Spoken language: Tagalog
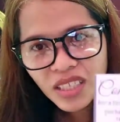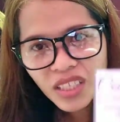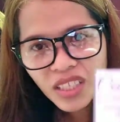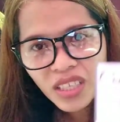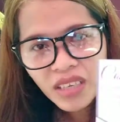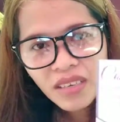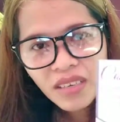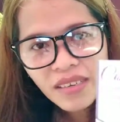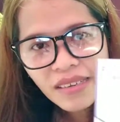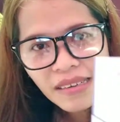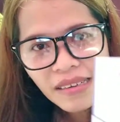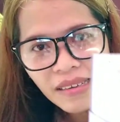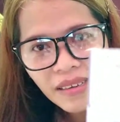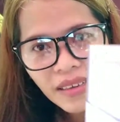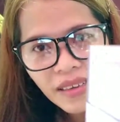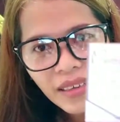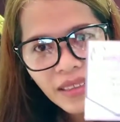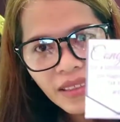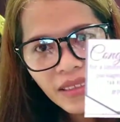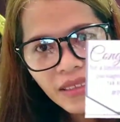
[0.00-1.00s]

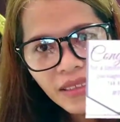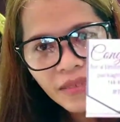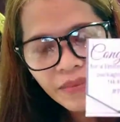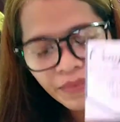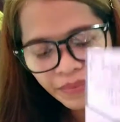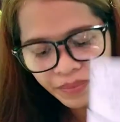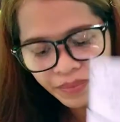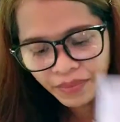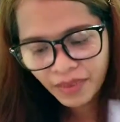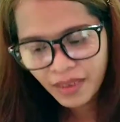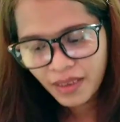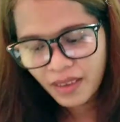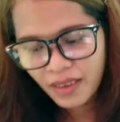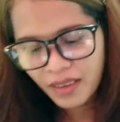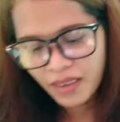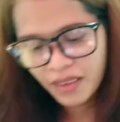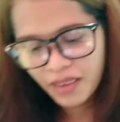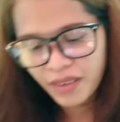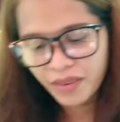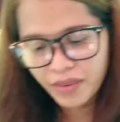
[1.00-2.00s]
Charot!
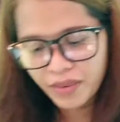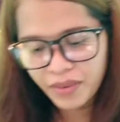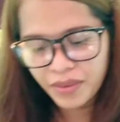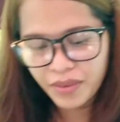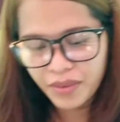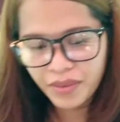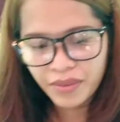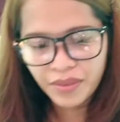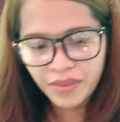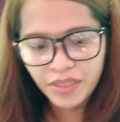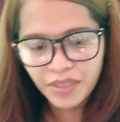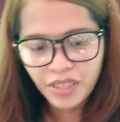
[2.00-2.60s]
Oo.